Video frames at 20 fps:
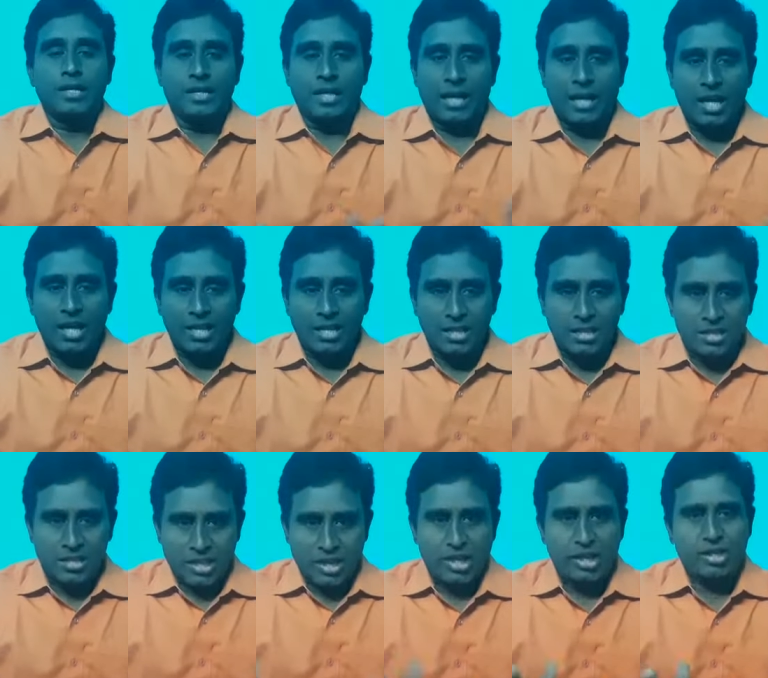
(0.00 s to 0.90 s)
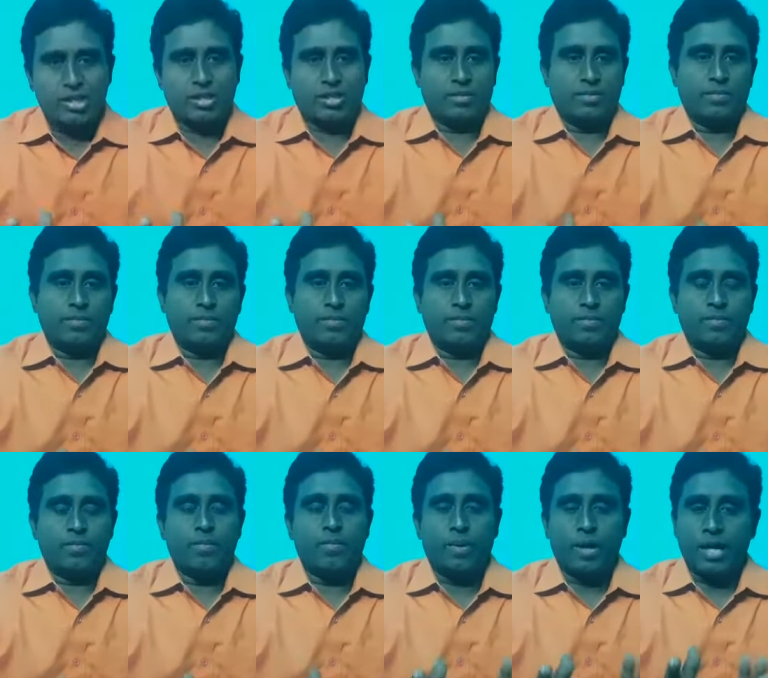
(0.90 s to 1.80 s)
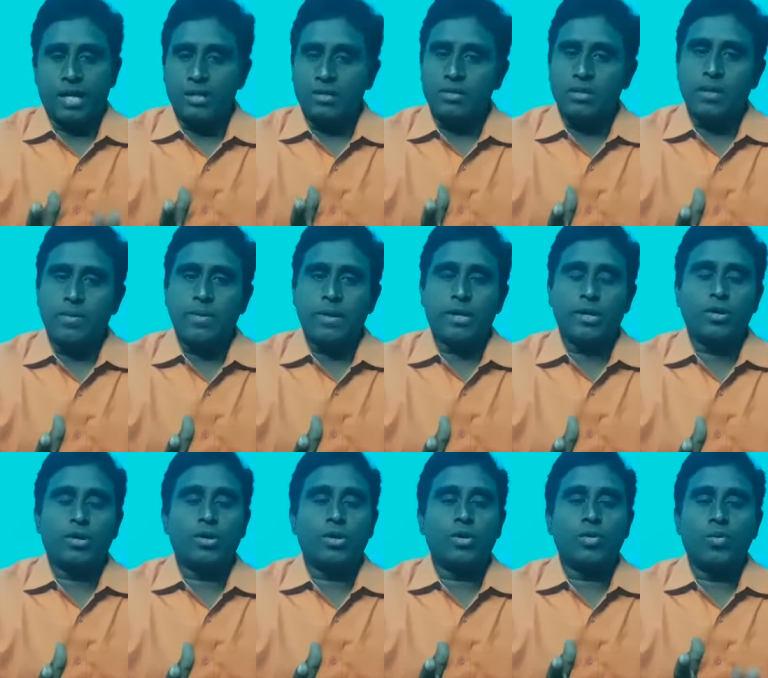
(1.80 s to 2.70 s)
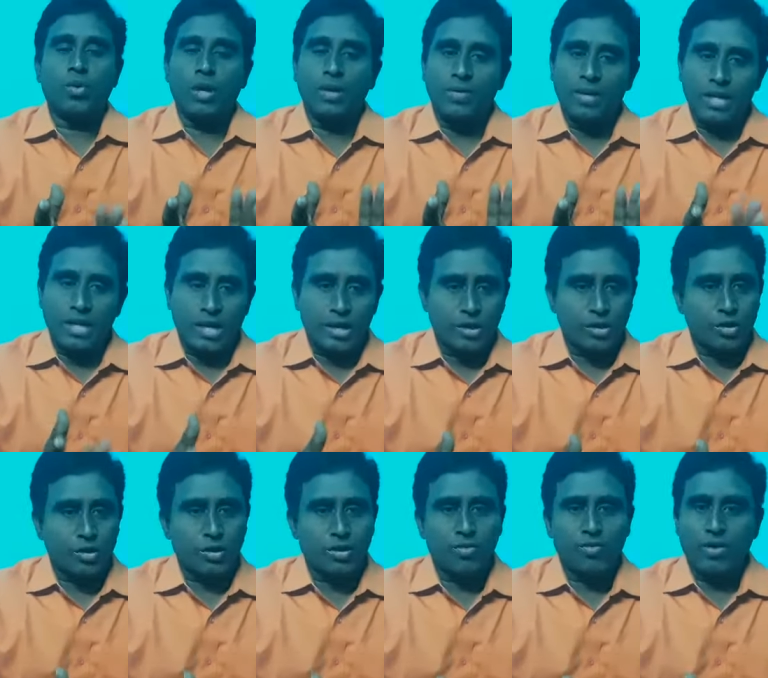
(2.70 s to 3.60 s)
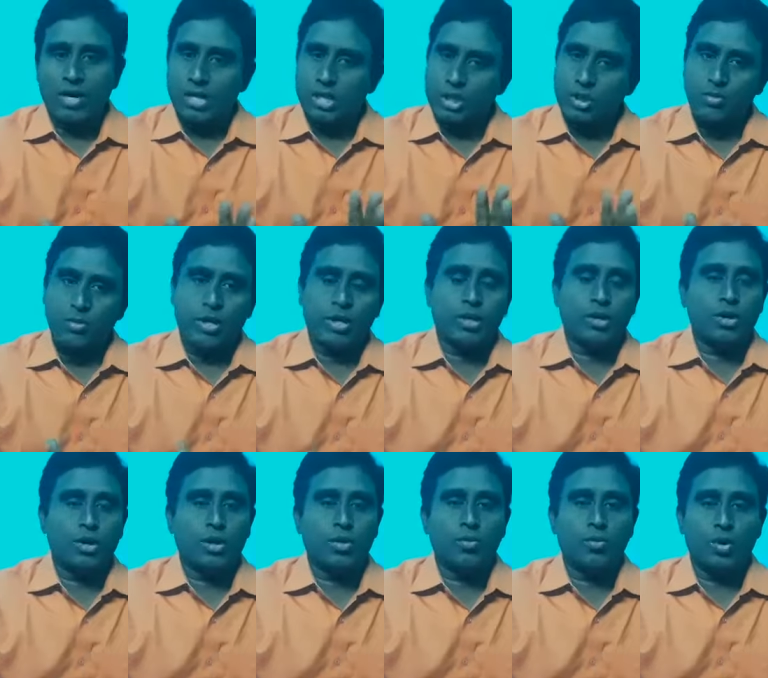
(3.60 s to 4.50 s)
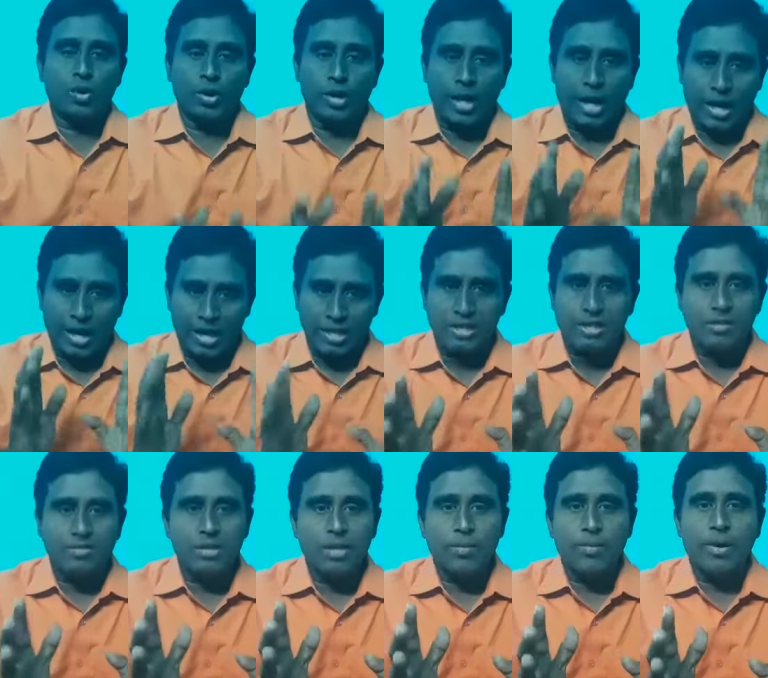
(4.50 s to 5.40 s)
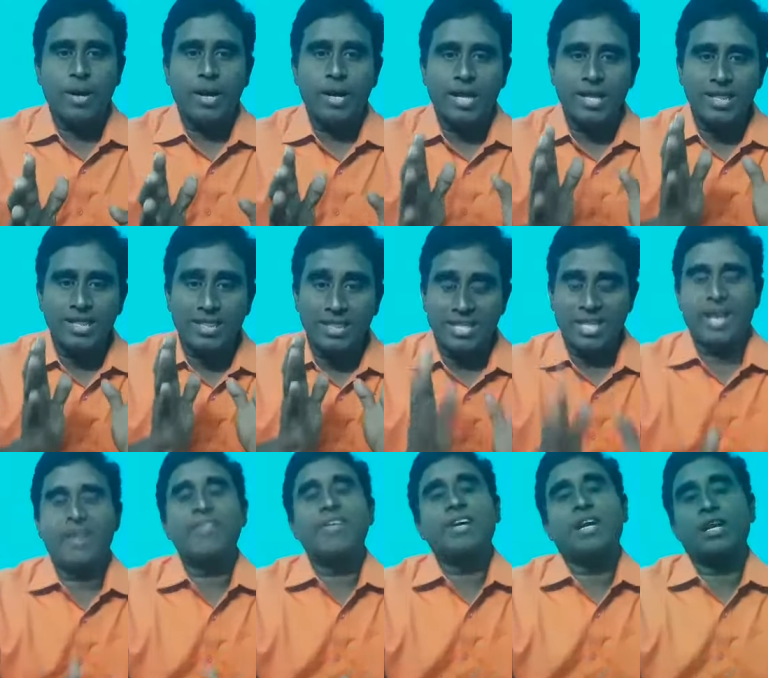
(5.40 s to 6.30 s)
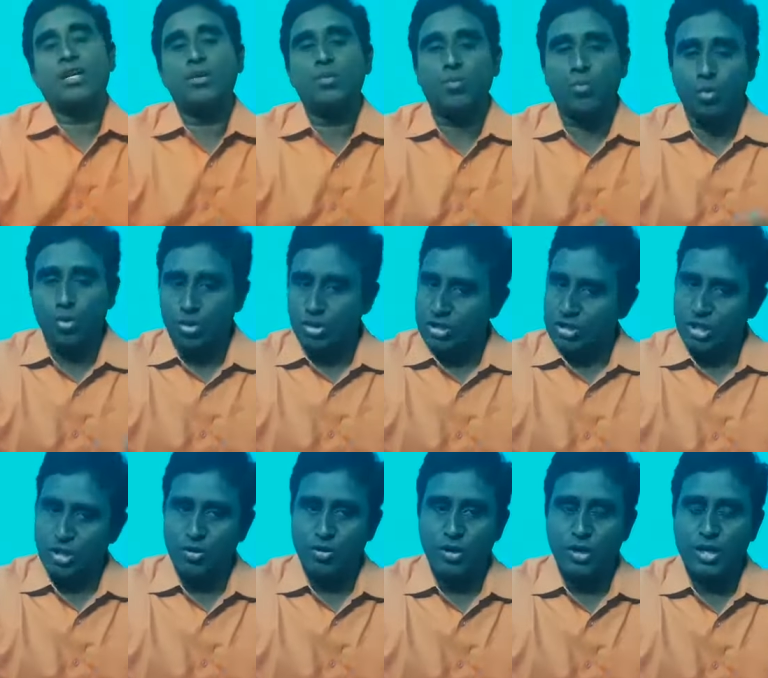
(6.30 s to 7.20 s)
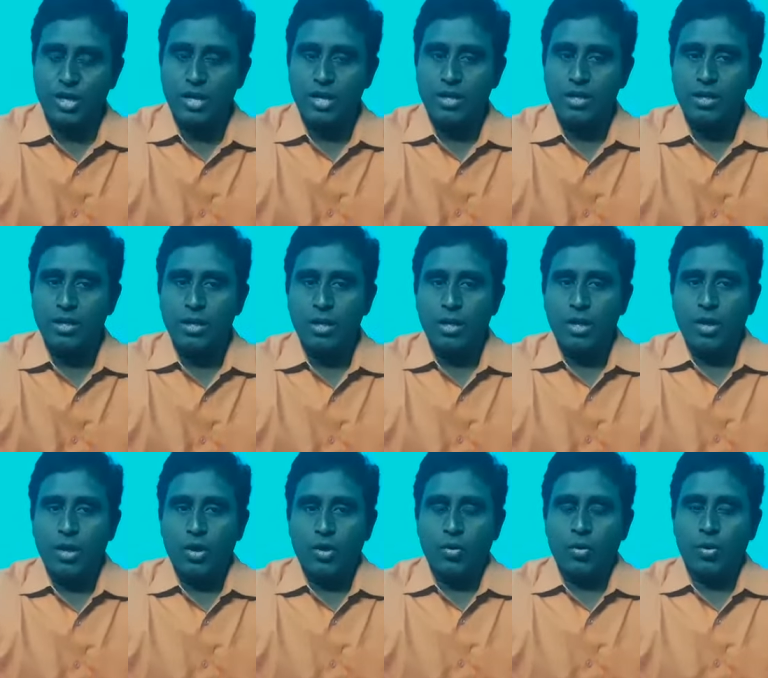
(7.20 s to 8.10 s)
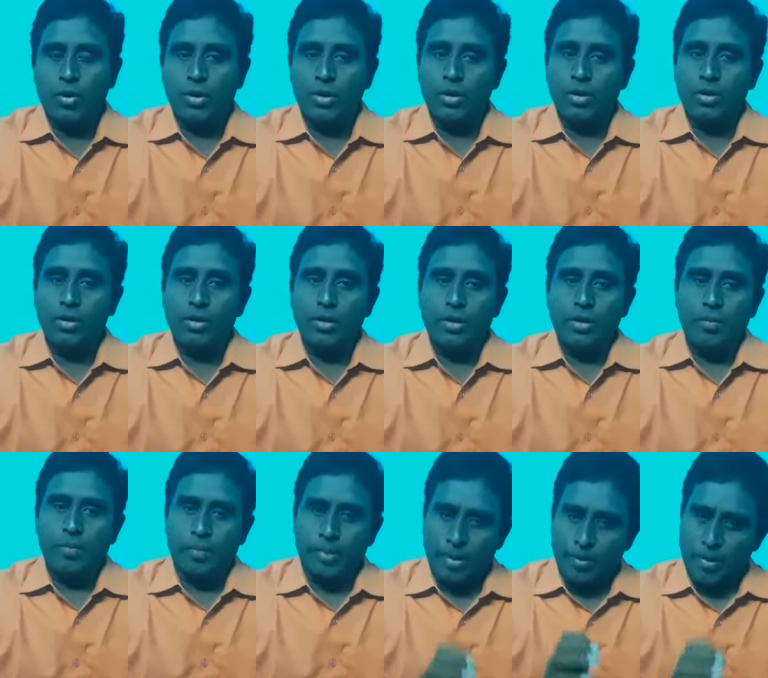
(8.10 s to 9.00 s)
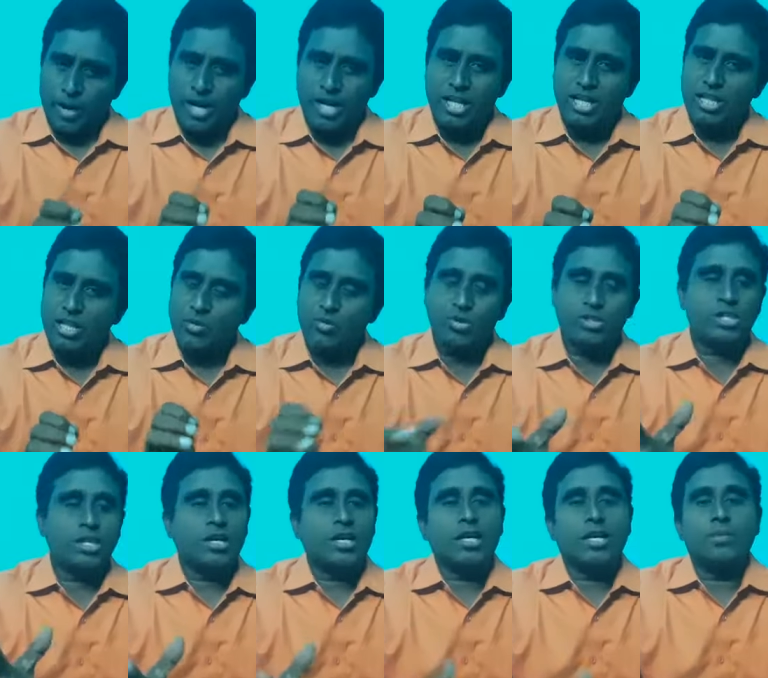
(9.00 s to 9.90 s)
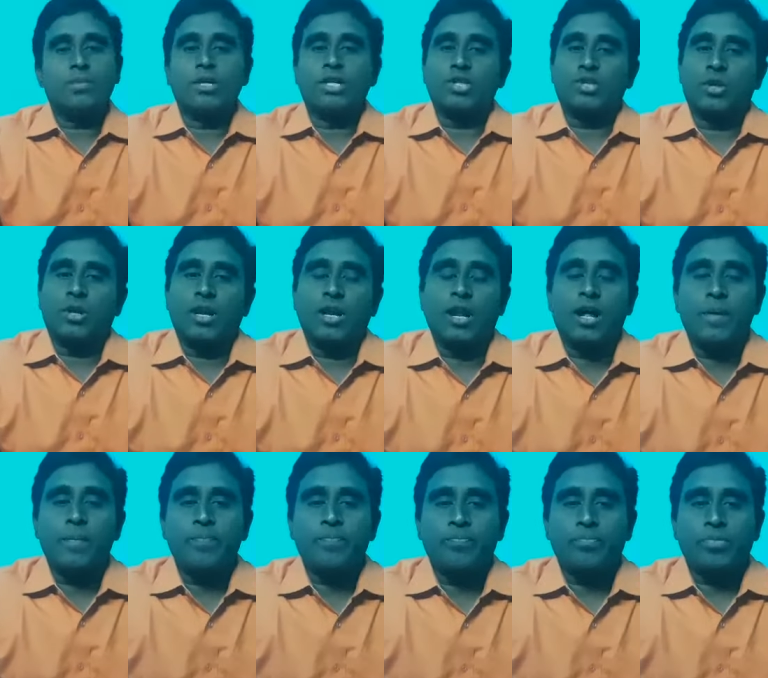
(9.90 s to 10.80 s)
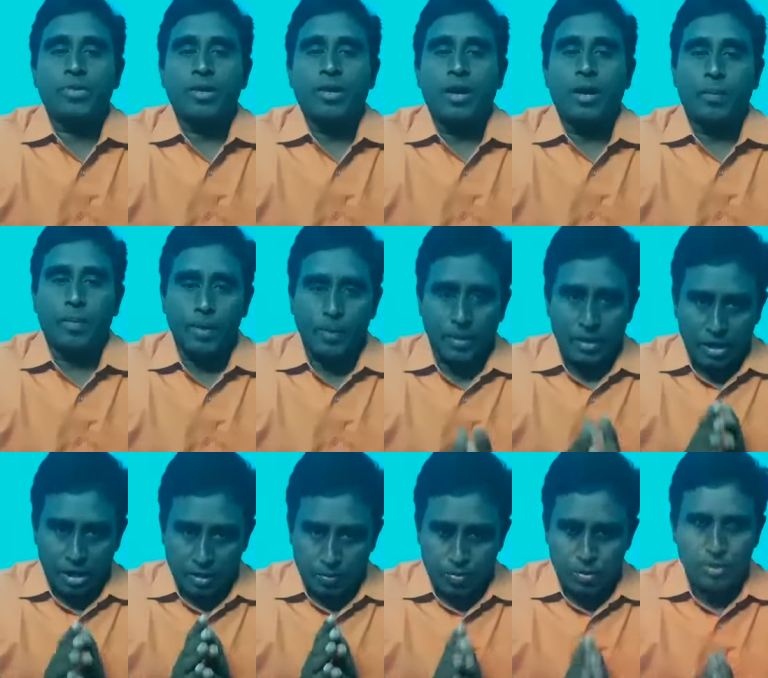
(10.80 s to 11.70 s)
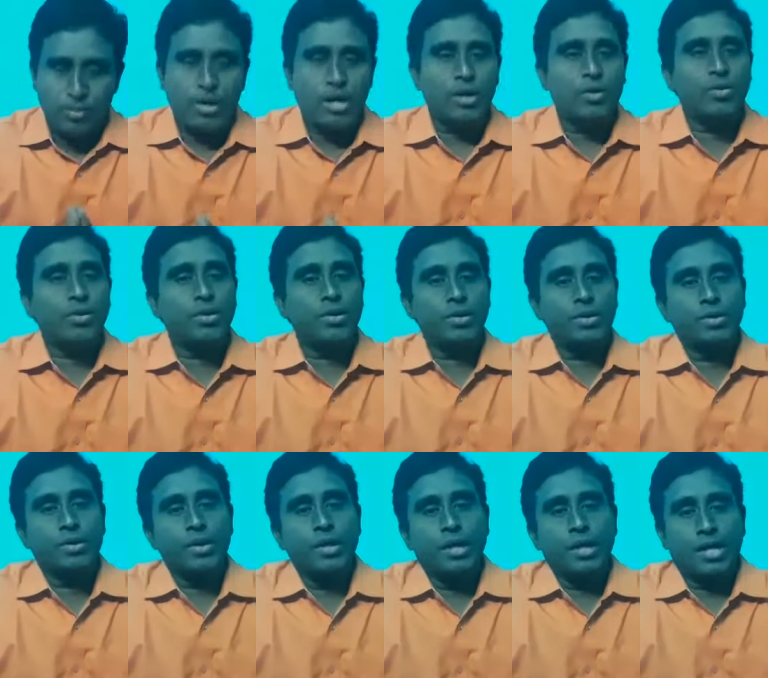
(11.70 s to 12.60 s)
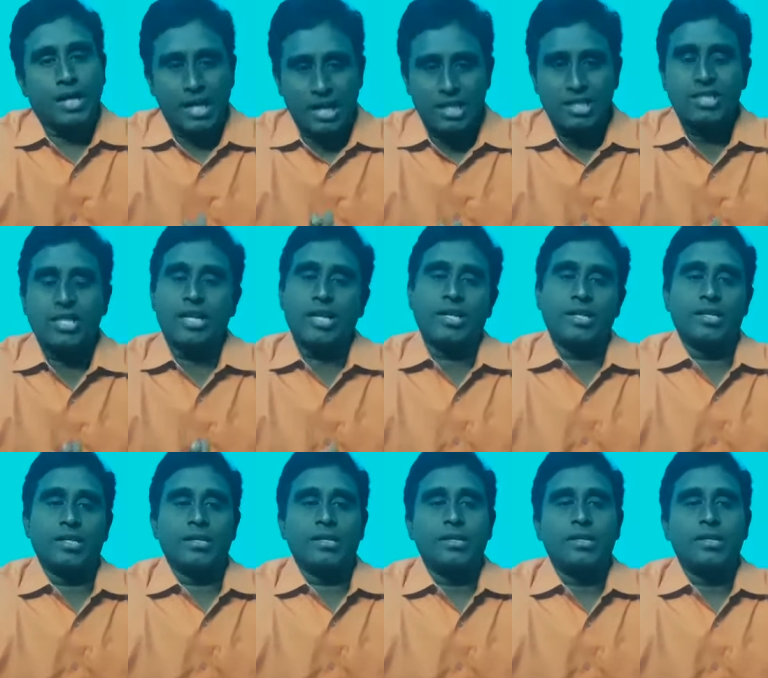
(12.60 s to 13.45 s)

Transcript: எல்லாத்தையும் சேர்த்து பணம் சமமாக இருக்கட்டும் உளவியலாக இருக்கட்டும் வாஸ்துவாக இருக்கட்டும் உங்களுடைய அனைத்து விதமான தேவைகளையும் பூர்த்தி செய்யக்கூடிய ஒரு பிரம்மாண்டத்தின் உச்சக்கட்டம் என்று சொல்லலாம் அப்படிப்பட்ட அற்புதமான ஒரு கருத்தரங்கு